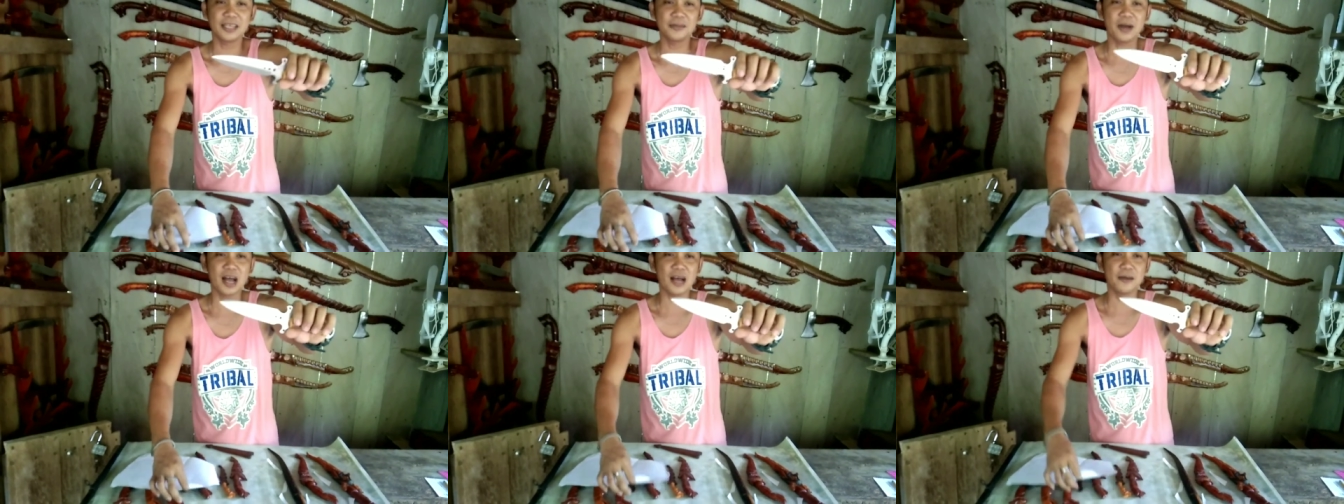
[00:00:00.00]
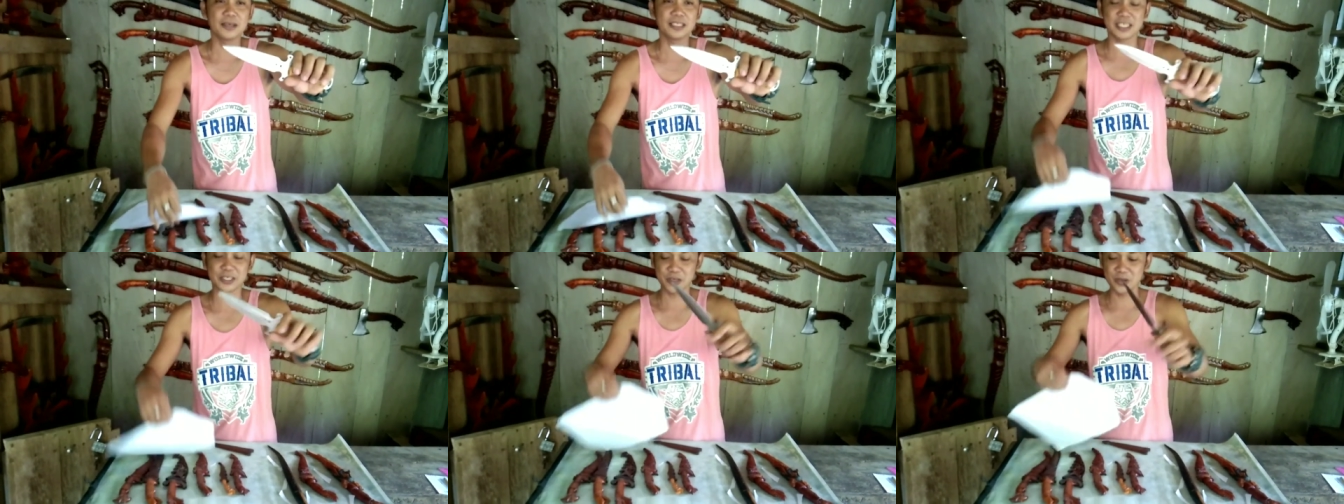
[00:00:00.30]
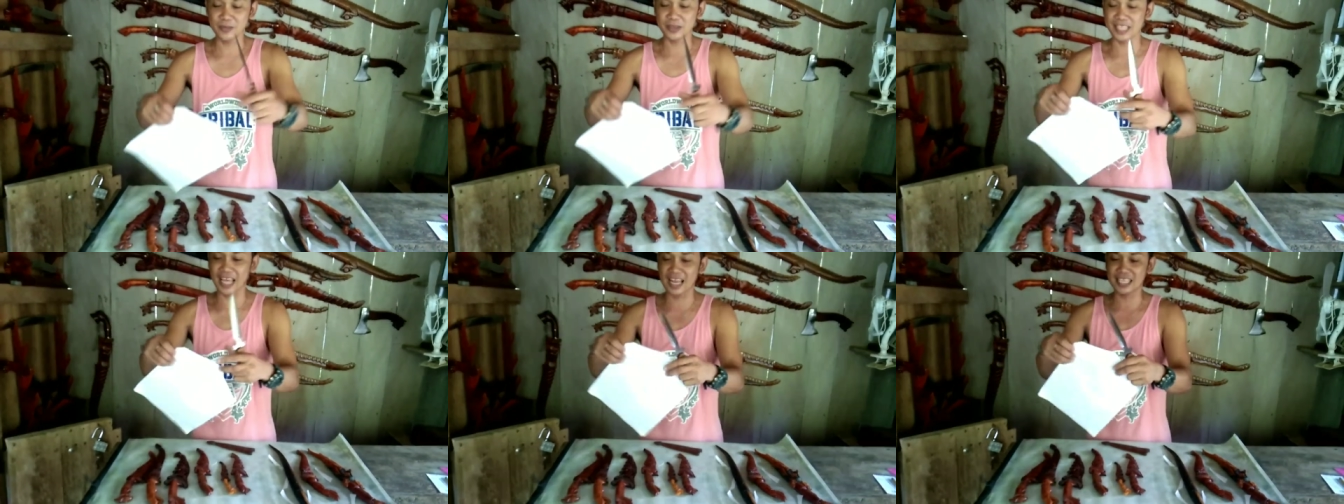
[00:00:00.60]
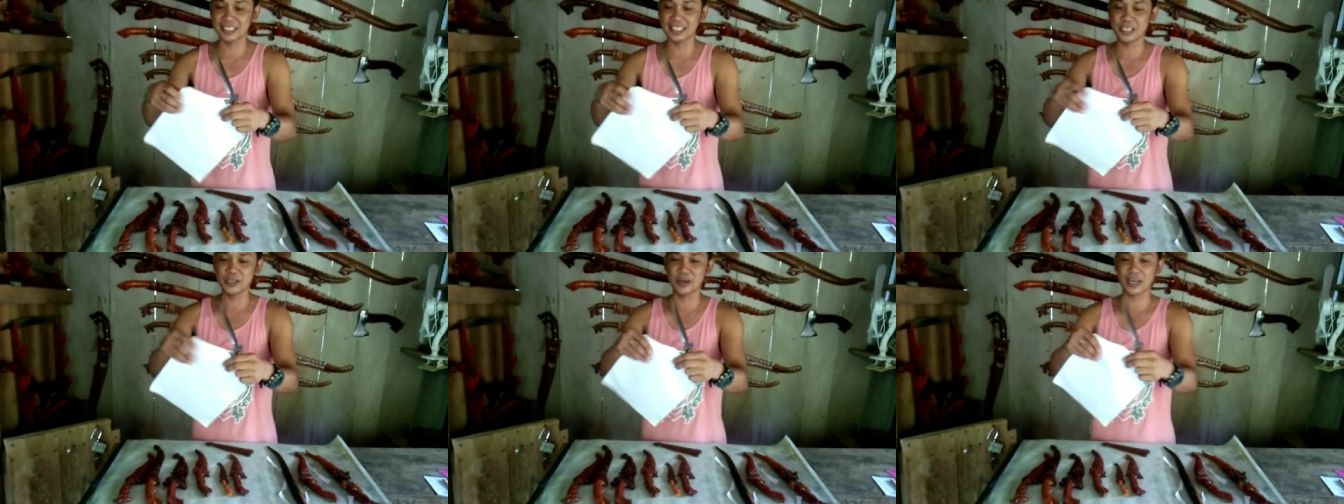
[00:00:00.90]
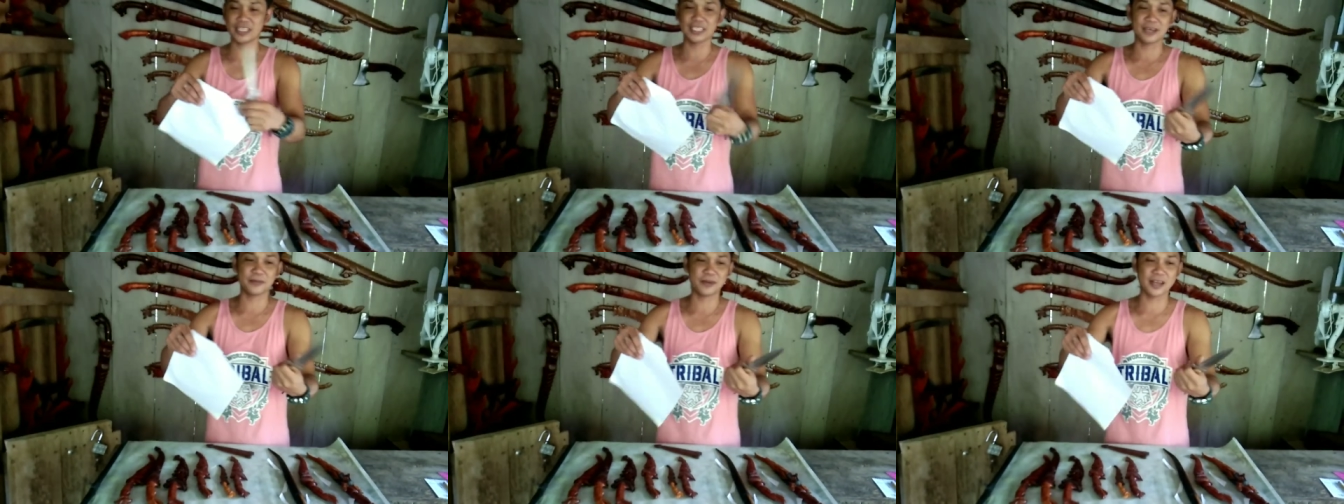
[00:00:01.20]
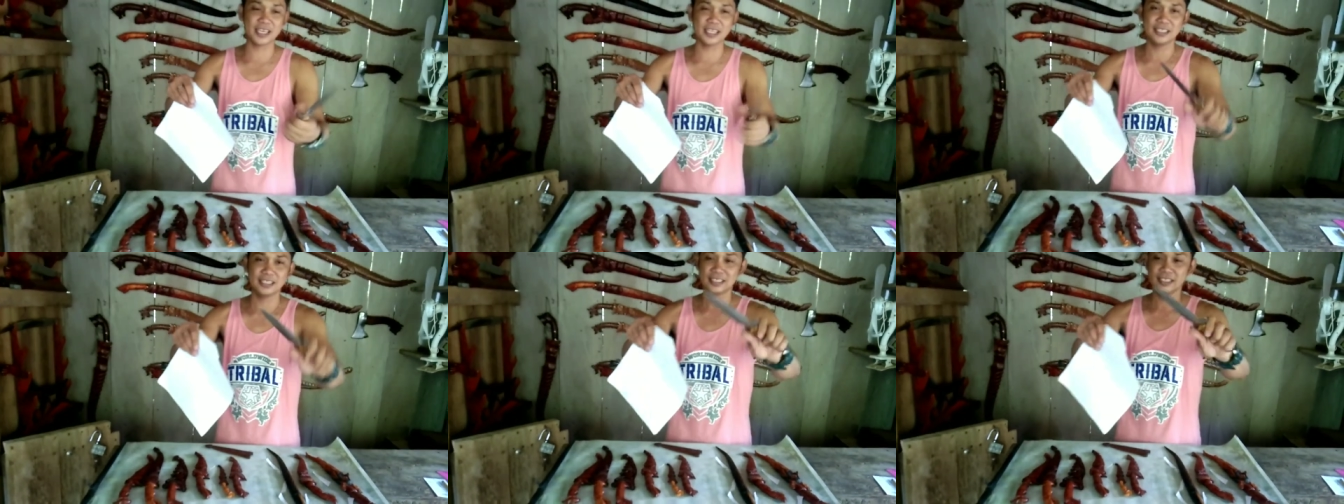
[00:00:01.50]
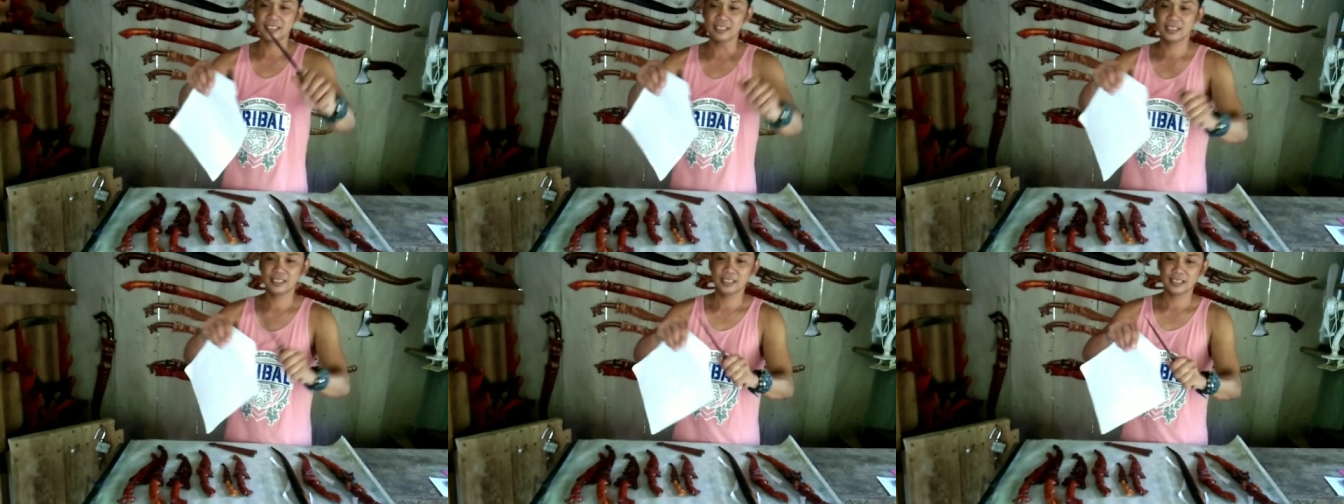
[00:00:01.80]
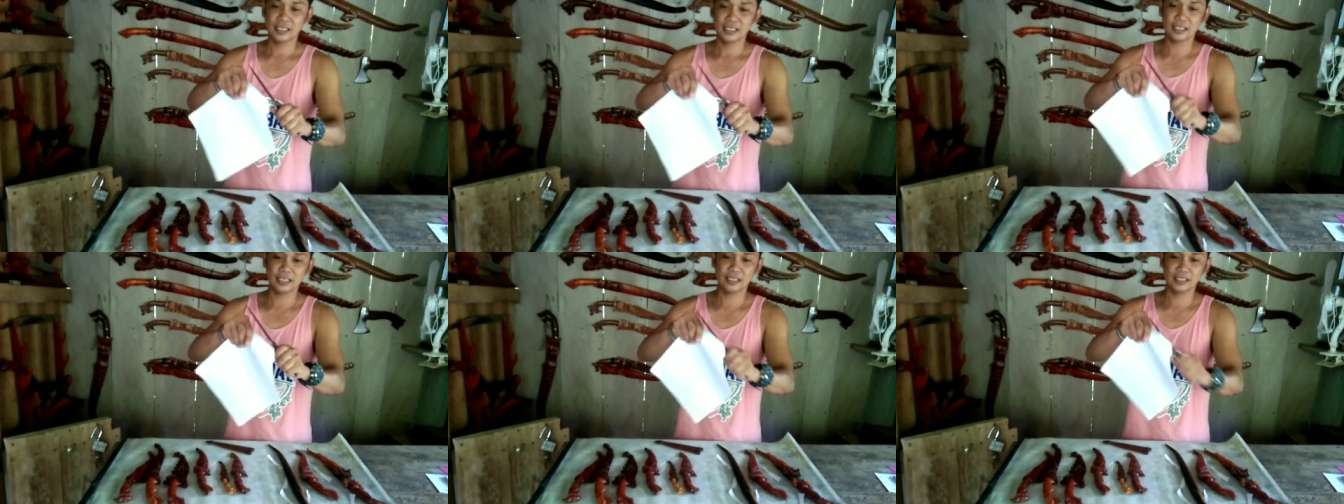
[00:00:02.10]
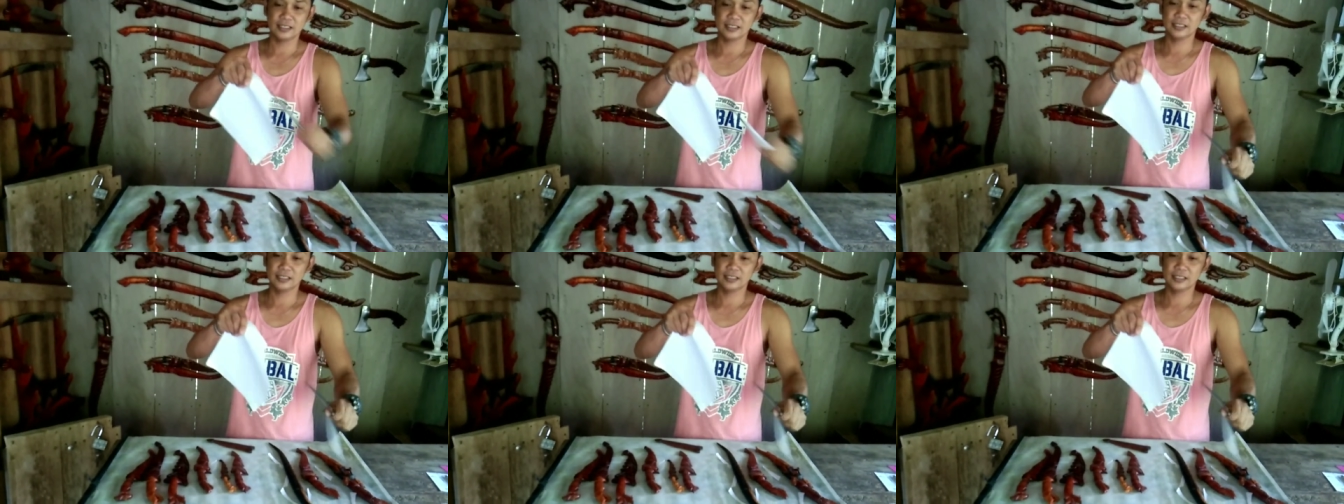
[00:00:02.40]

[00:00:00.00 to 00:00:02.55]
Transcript: natin mga kamaster kung matalas din yung kanyang blade. Ayan.